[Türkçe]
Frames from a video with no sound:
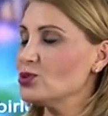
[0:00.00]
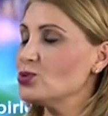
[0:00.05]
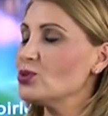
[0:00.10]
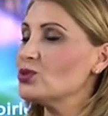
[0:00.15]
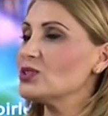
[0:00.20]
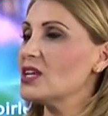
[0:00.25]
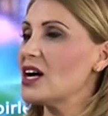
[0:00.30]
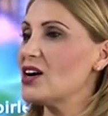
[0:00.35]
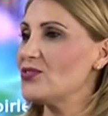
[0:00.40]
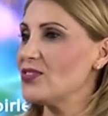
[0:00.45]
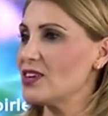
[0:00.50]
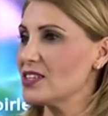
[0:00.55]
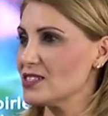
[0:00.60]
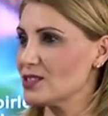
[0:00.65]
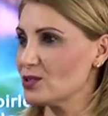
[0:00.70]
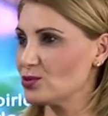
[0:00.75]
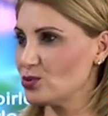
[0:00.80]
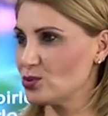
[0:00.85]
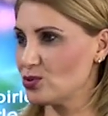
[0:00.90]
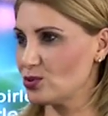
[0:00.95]
çok daha
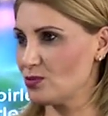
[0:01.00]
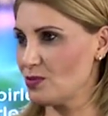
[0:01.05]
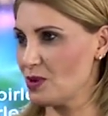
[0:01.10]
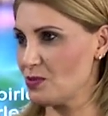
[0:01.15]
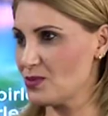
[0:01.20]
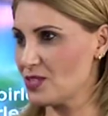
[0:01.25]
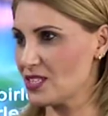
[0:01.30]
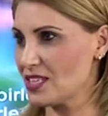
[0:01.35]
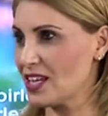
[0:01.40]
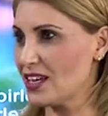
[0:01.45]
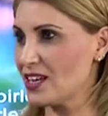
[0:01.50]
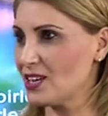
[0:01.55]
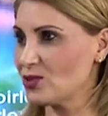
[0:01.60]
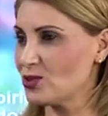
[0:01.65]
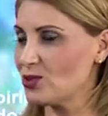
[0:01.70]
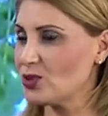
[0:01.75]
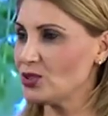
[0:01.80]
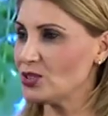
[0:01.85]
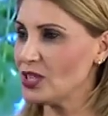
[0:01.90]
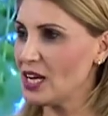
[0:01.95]
fazla düşünmemiz
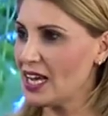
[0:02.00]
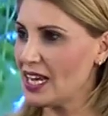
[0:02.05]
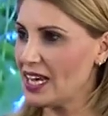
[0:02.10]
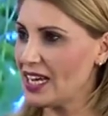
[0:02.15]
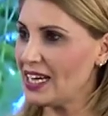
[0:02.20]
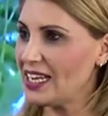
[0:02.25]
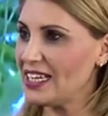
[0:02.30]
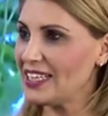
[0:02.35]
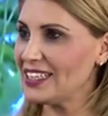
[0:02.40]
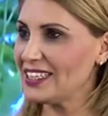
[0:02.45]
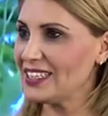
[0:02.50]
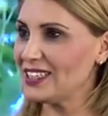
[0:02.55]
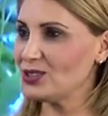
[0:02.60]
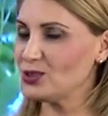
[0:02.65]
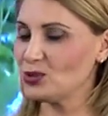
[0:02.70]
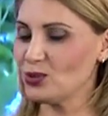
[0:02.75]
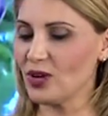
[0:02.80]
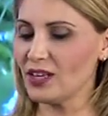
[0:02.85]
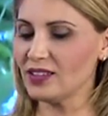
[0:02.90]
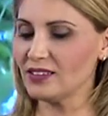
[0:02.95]
gerekiyor. Hele e,
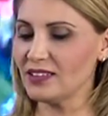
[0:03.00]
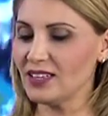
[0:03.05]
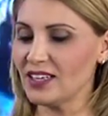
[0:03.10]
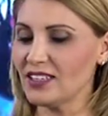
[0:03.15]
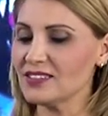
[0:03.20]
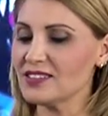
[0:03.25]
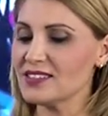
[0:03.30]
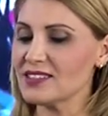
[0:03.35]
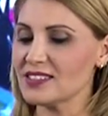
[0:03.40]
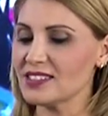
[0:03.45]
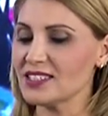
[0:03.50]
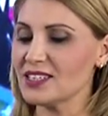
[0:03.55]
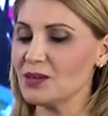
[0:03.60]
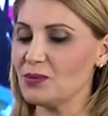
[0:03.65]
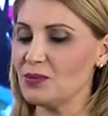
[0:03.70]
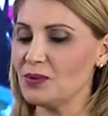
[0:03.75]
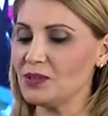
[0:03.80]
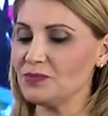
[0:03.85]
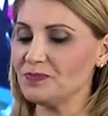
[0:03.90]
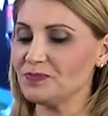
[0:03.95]
şu anda sizin
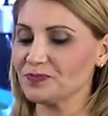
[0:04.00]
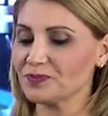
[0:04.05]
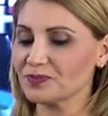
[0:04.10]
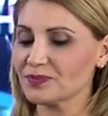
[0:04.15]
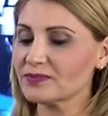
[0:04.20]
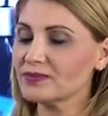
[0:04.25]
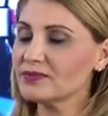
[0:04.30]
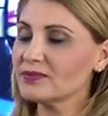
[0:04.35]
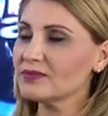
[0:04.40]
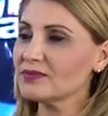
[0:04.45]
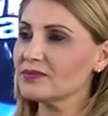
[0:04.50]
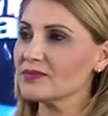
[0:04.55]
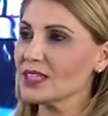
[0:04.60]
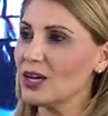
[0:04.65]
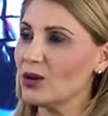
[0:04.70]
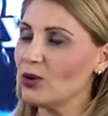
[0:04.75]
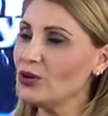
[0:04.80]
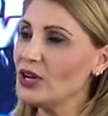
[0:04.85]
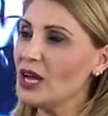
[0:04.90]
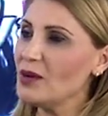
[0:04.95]
gibi
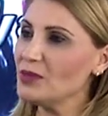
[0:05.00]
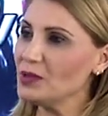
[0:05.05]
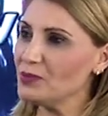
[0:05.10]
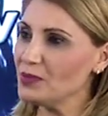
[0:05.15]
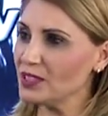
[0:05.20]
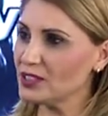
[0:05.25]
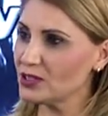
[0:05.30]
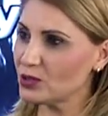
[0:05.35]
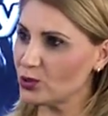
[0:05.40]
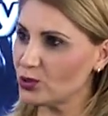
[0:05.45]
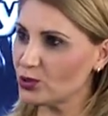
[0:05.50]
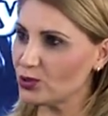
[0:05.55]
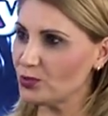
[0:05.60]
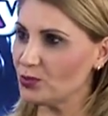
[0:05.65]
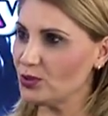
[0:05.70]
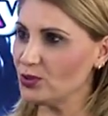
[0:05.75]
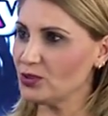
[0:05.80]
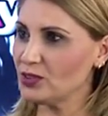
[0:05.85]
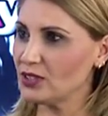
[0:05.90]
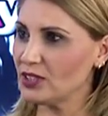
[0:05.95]
önemli bir kurumun